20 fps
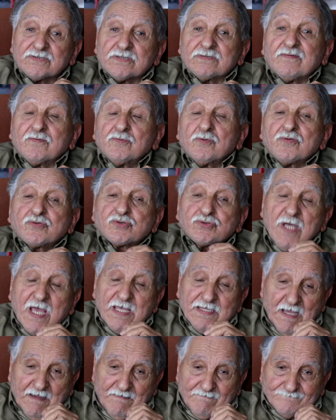دفنوه
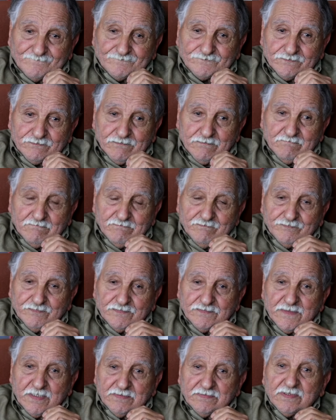بشهداء
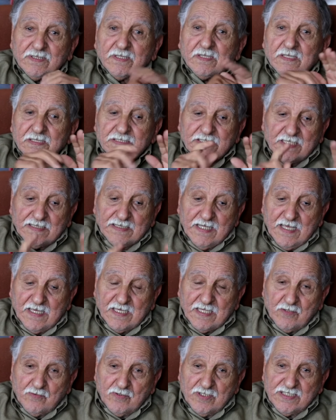يلا
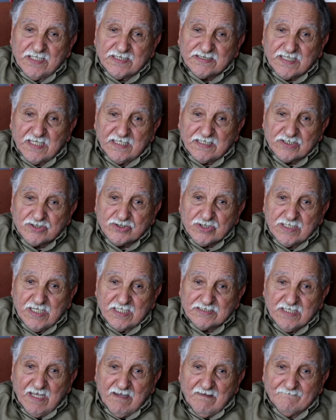قراو عليه صلاه
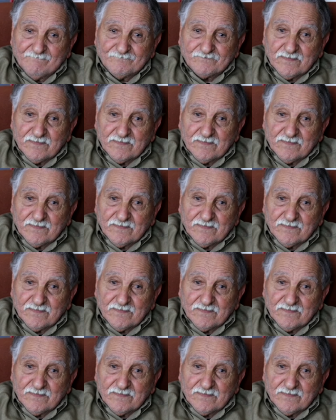الجنازه